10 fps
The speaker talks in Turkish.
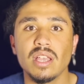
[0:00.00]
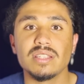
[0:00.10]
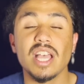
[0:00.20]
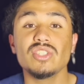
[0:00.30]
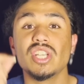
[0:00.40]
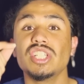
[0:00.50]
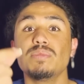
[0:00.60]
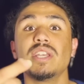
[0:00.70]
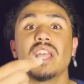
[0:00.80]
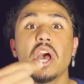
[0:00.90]
Sen
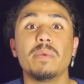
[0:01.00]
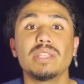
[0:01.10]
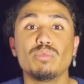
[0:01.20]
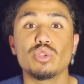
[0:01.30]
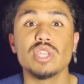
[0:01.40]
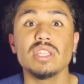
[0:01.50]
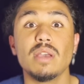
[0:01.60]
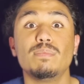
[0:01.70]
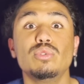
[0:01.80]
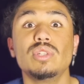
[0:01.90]
çalışmaya devam etmiyorsan
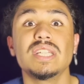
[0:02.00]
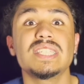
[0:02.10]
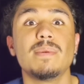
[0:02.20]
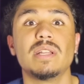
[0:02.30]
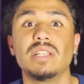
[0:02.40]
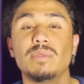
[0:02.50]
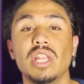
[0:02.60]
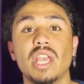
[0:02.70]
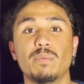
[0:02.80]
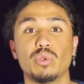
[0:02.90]
bunları tam anlamıyla
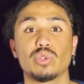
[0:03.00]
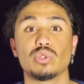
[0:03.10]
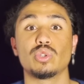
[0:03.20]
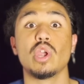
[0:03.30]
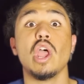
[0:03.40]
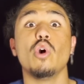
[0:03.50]
yapmıyorsundur.